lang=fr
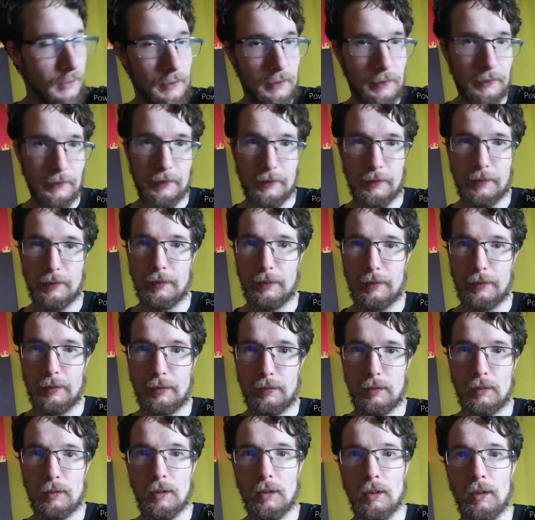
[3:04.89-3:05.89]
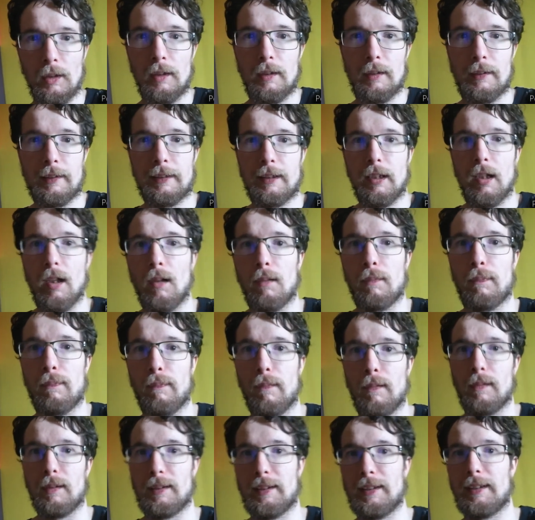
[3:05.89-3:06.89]
C'est sauf
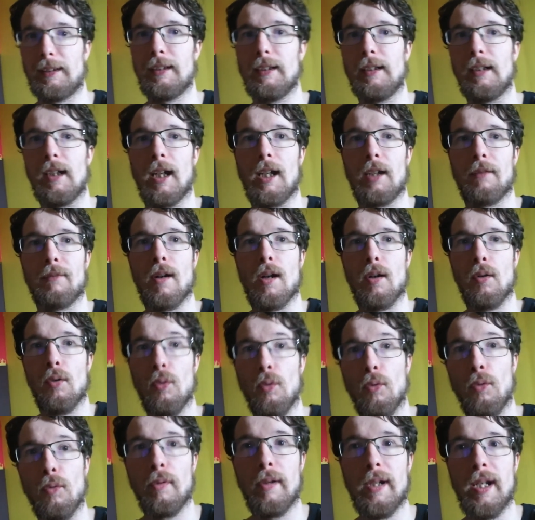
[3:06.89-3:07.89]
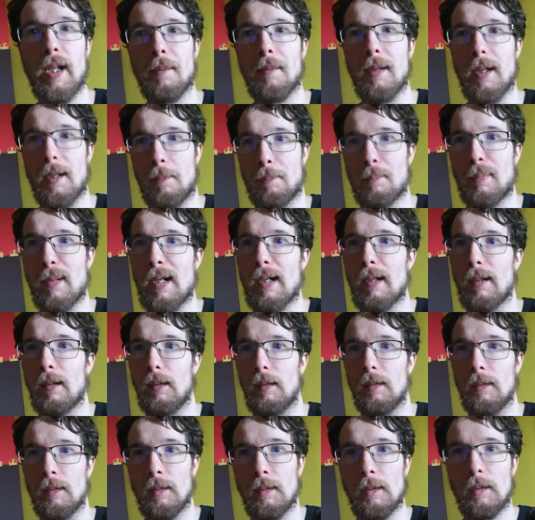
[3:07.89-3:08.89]
si Alvaro ou Neymar
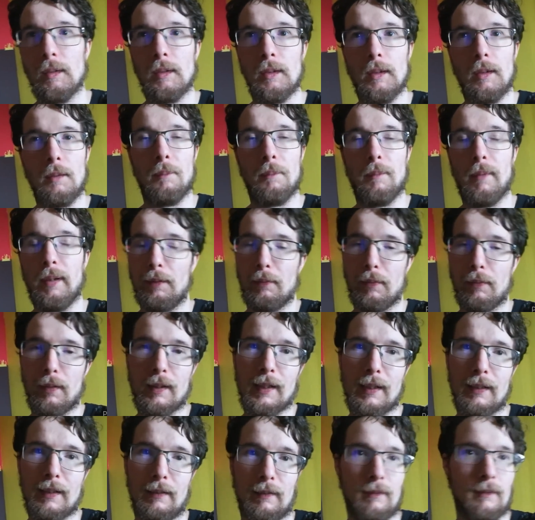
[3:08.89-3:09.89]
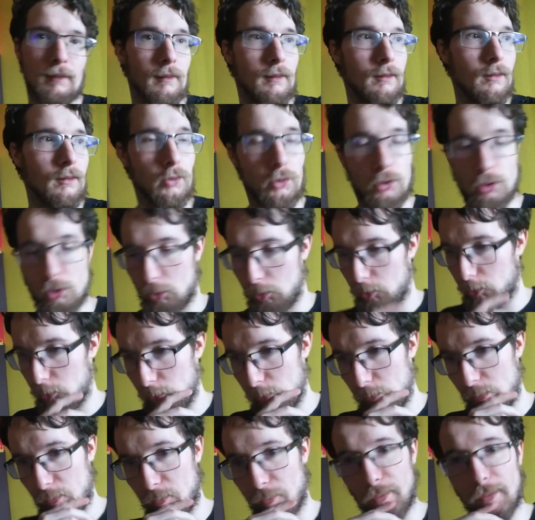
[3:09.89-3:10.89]
part, mais voilà,
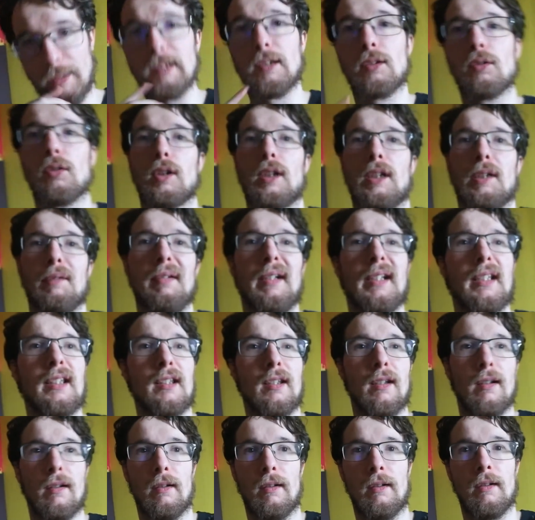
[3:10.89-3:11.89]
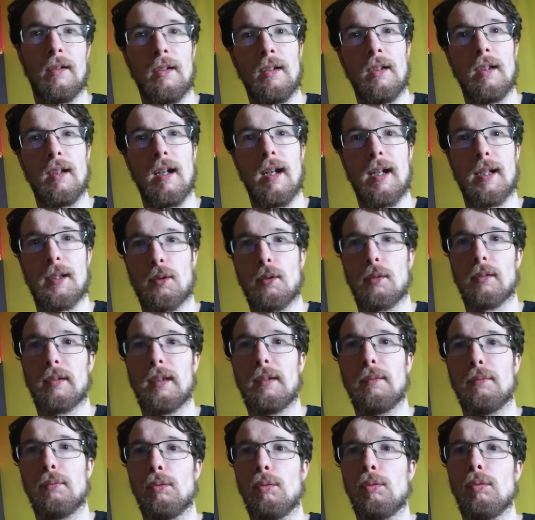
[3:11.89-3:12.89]
je, je vous le dis tout de suite,
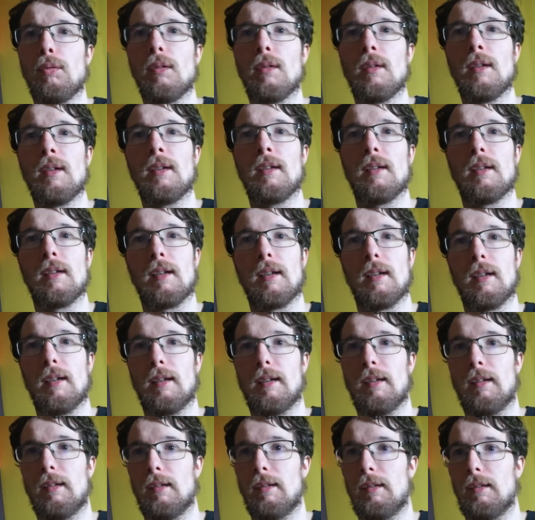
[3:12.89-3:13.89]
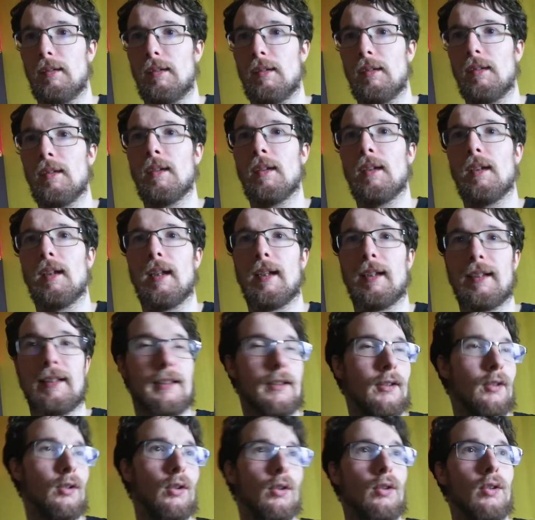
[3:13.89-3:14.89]
attendez-vous à ce
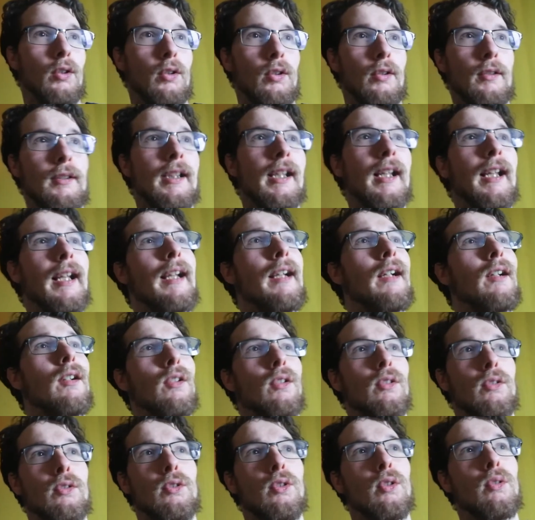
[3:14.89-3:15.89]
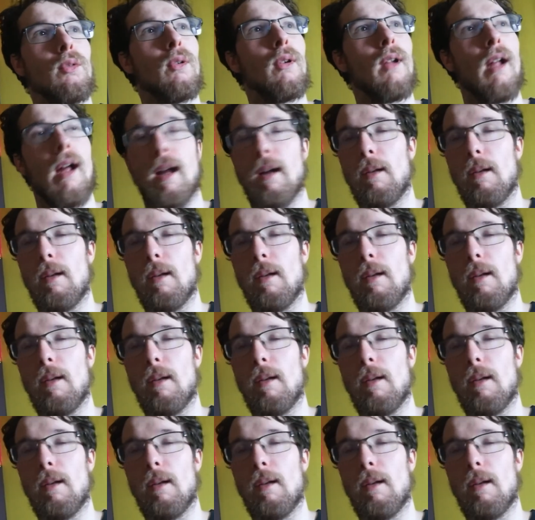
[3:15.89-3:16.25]
que y ait de,